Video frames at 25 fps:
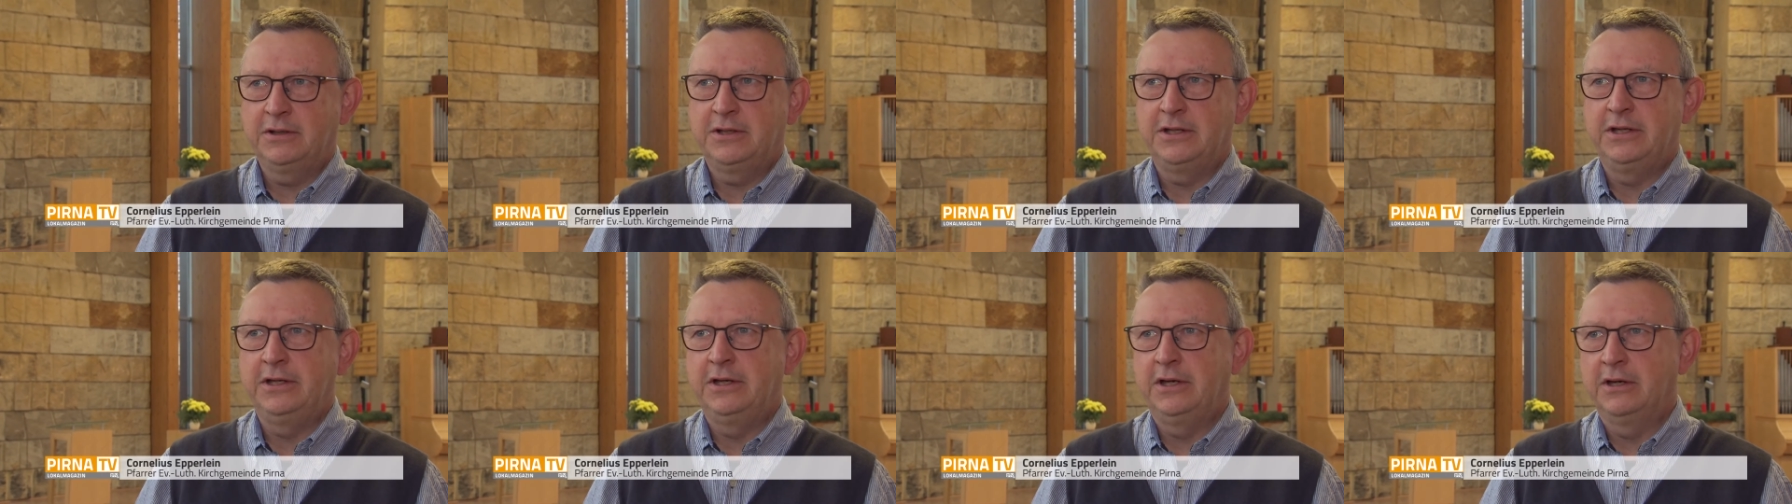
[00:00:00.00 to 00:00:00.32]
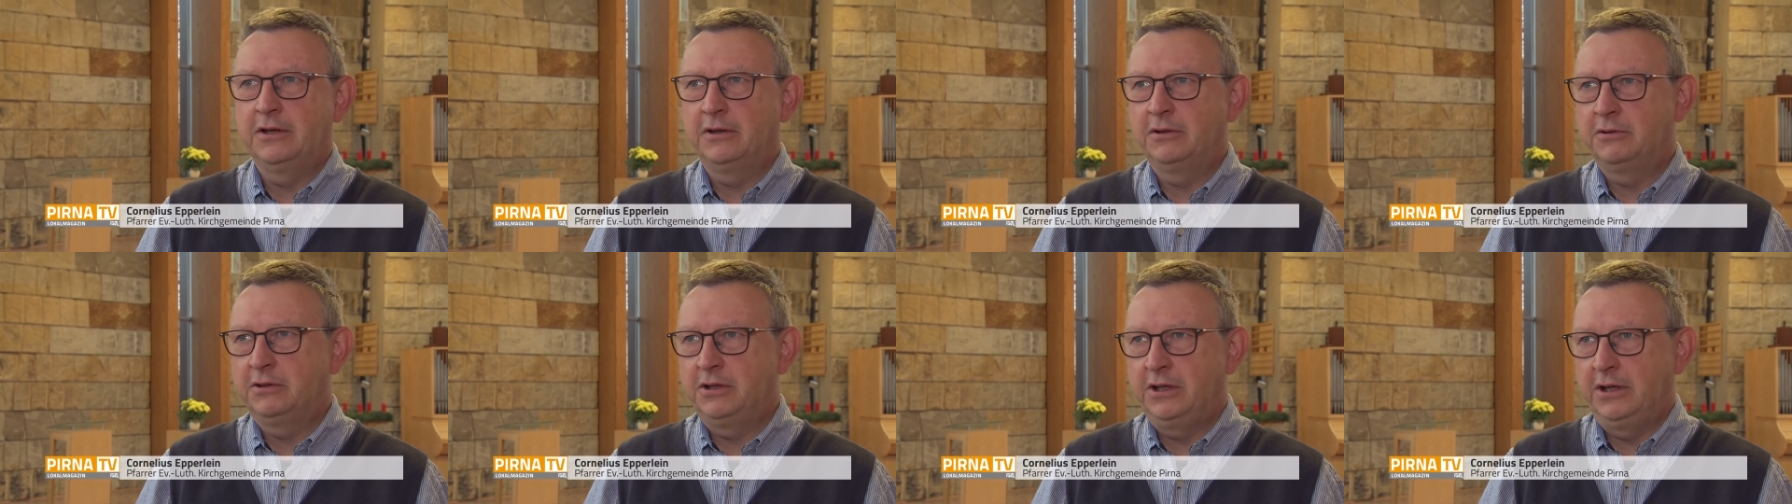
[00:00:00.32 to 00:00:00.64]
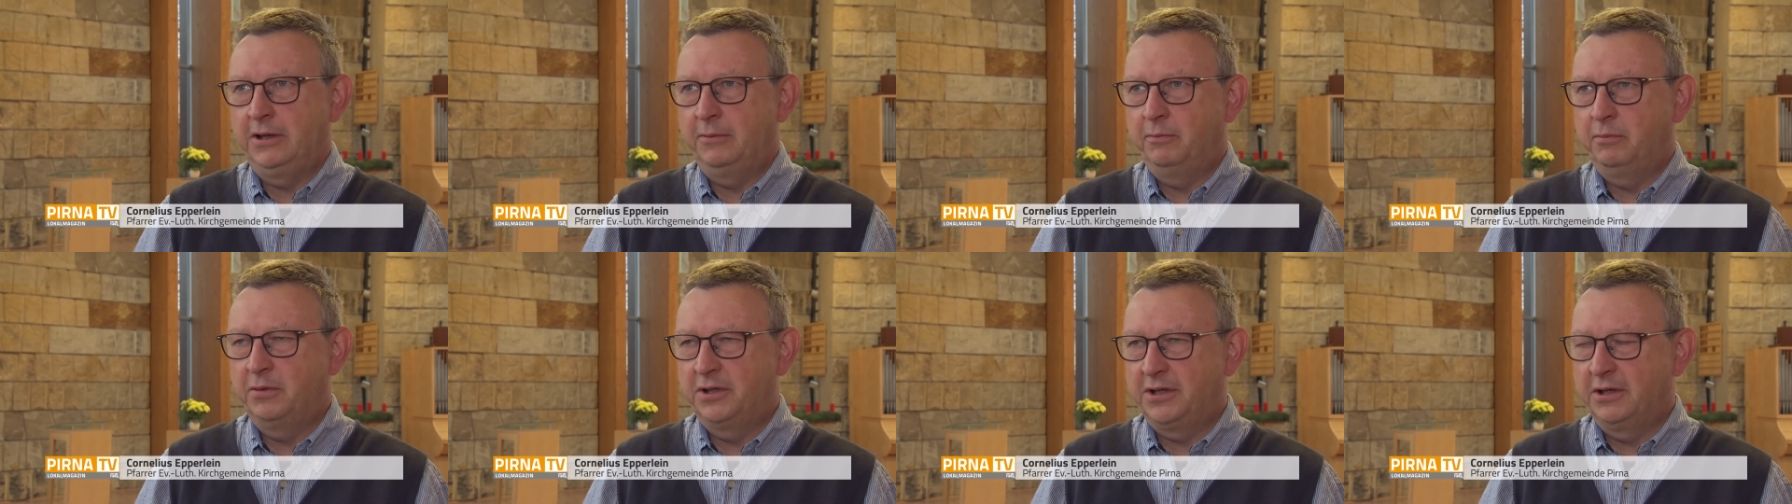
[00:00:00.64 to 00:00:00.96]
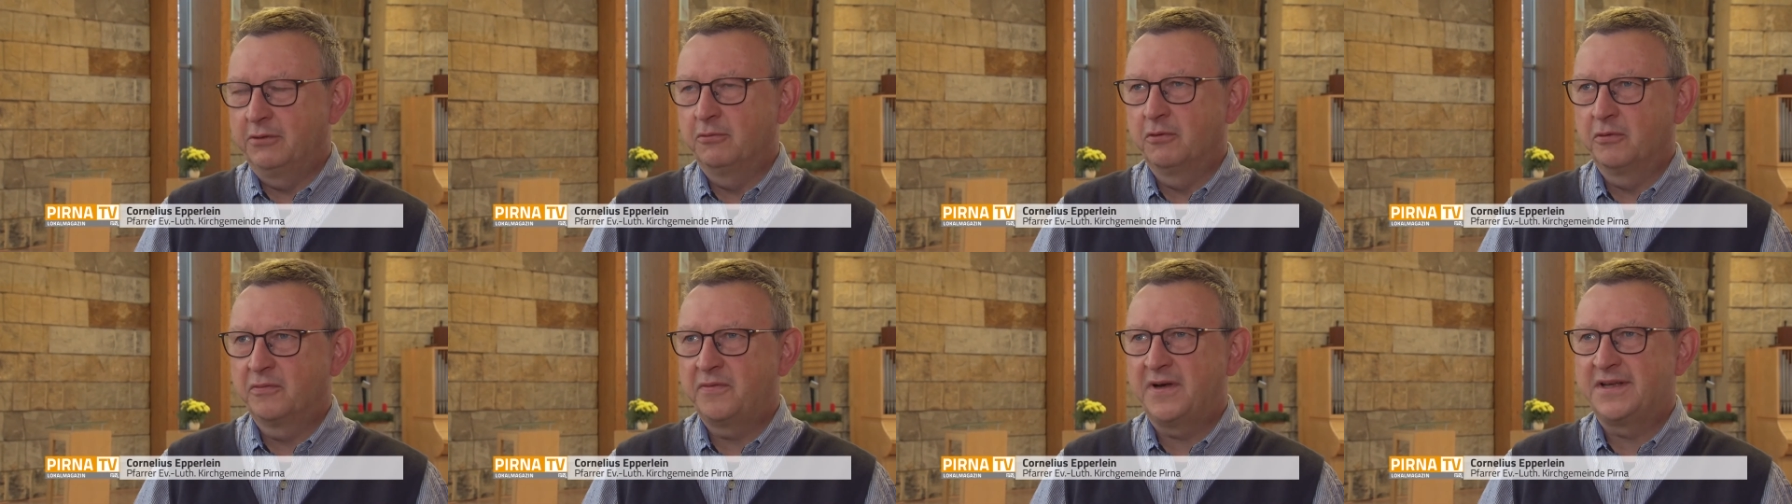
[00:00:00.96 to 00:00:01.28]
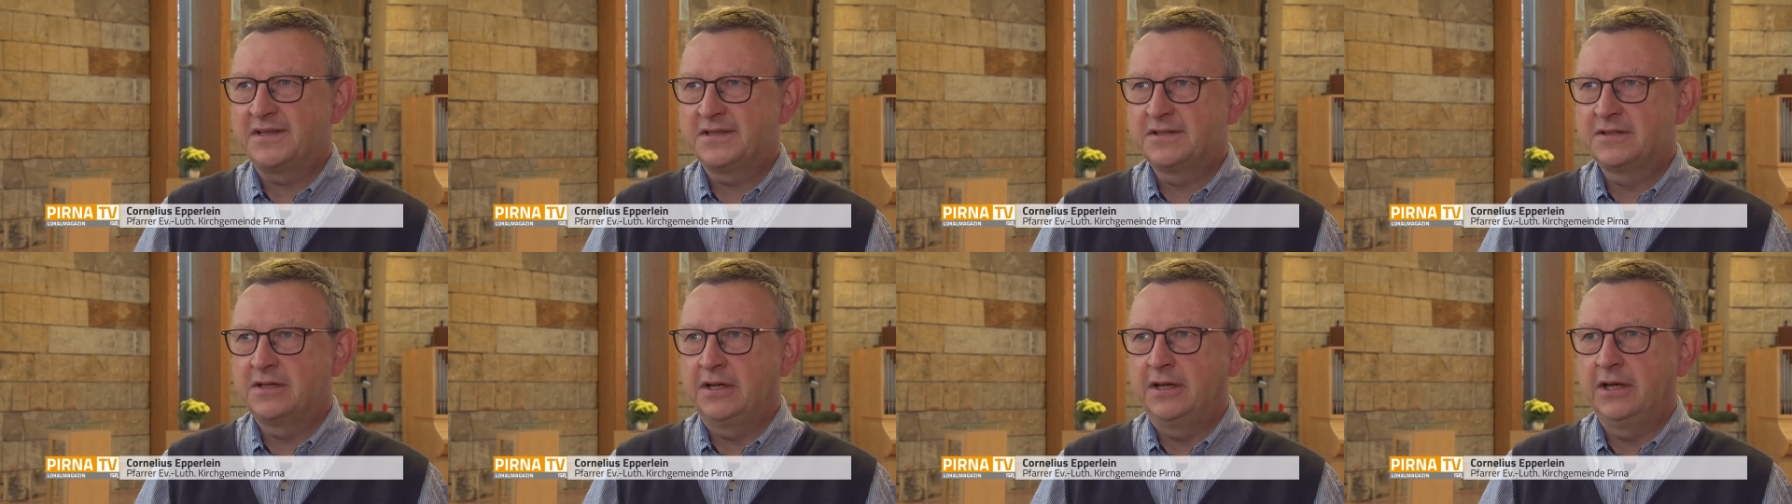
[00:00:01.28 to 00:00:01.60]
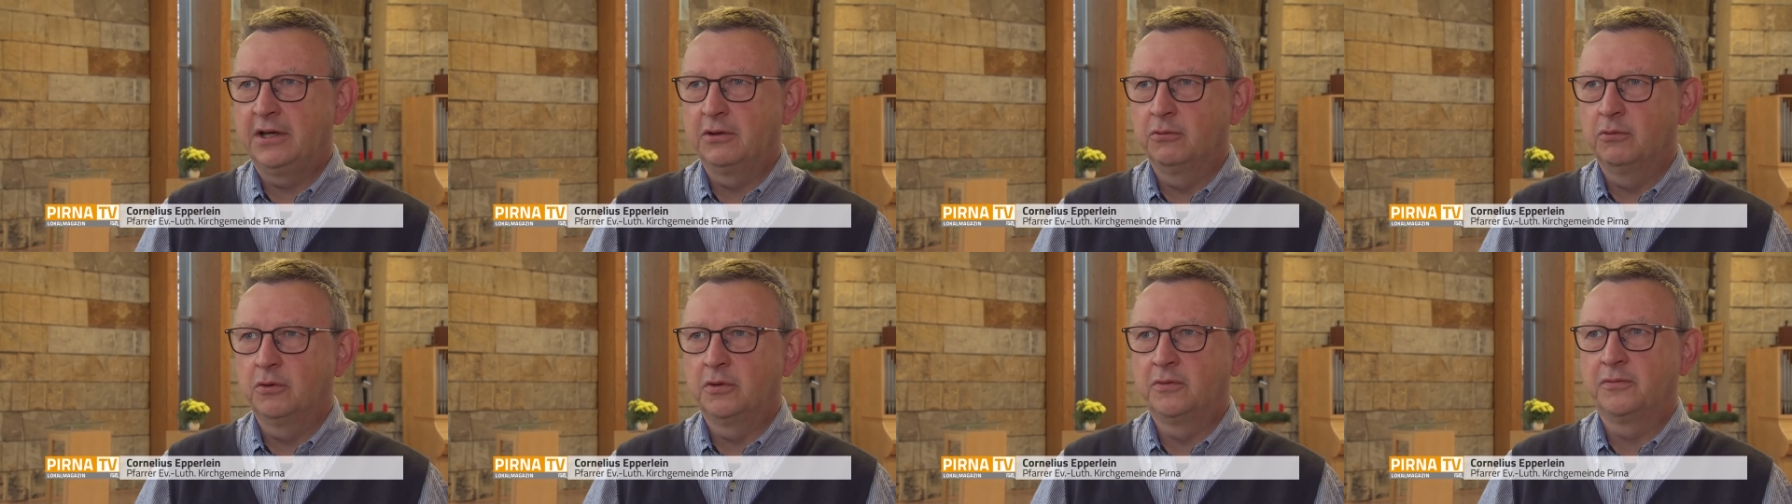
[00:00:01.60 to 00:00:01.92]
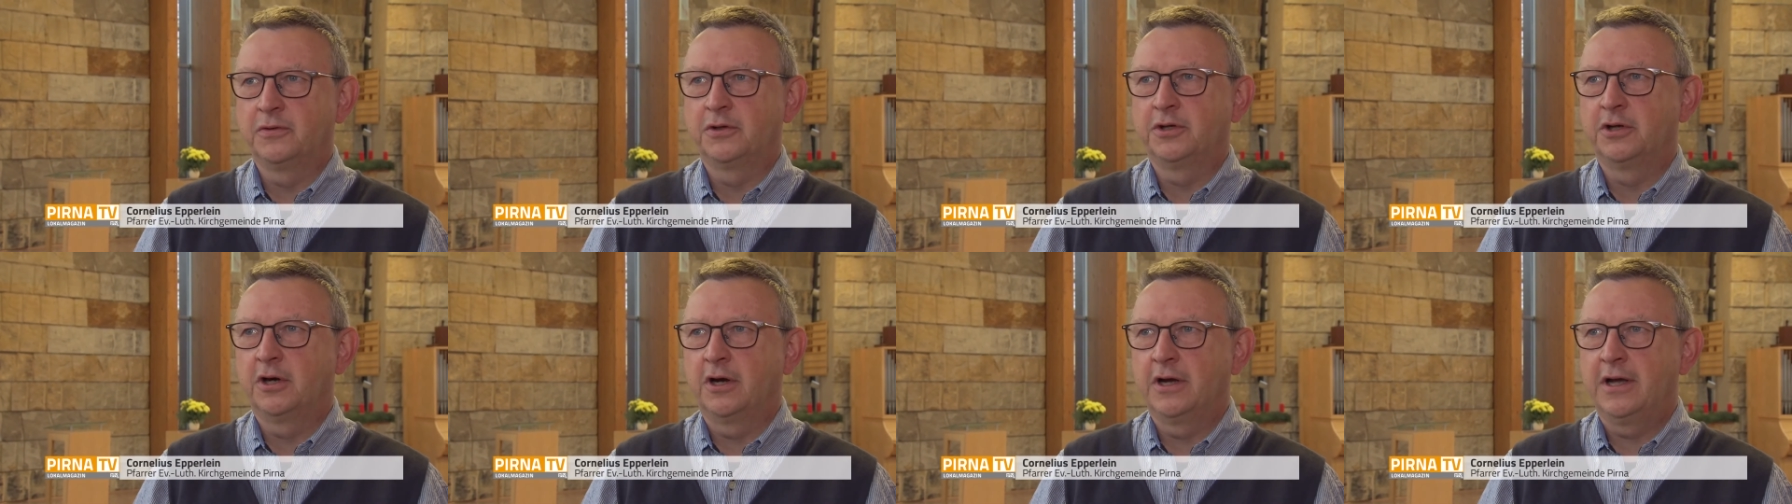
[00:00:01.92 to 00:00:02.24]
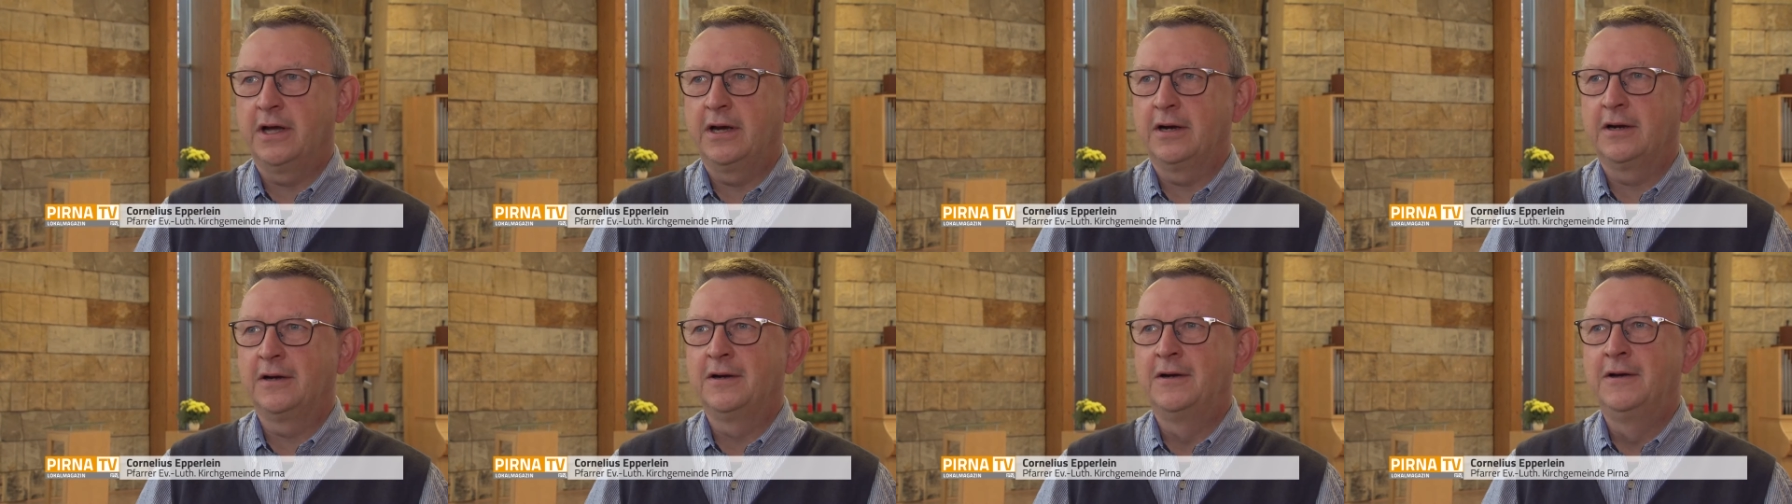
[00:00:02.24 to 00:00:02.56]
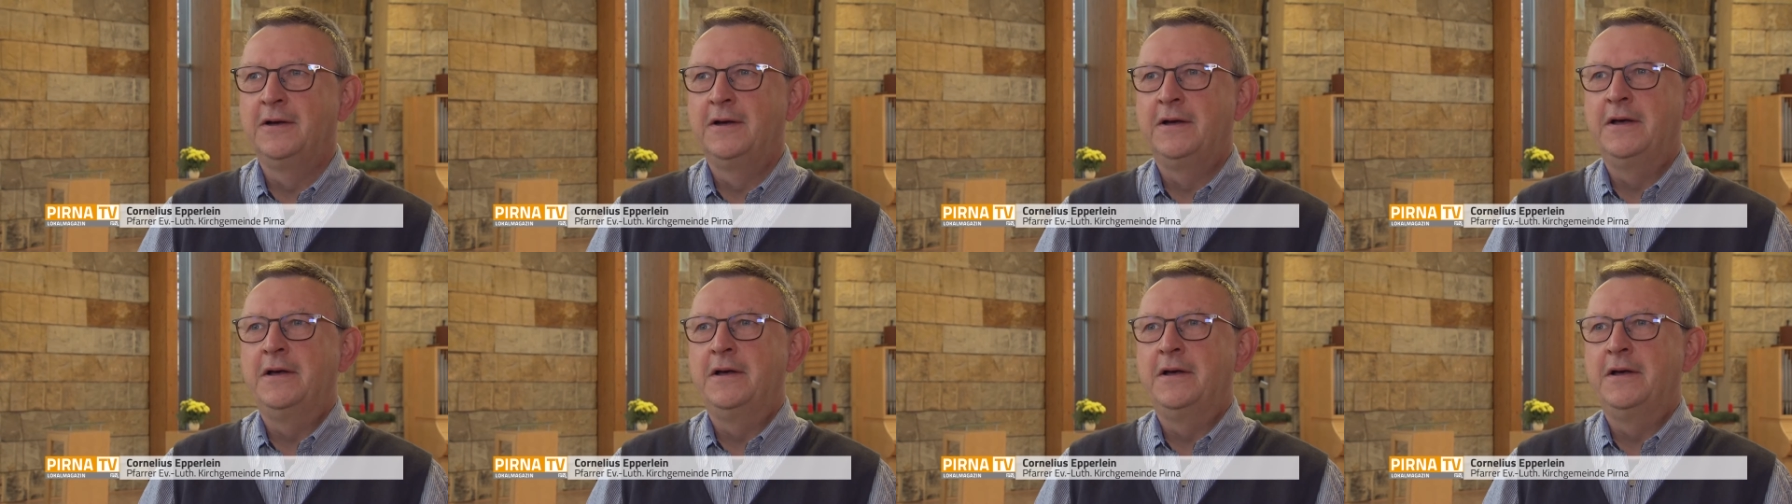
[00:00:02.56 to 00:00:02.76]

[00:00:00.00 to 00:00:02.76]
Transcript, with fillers: die die Bedingungen festlegen und von daher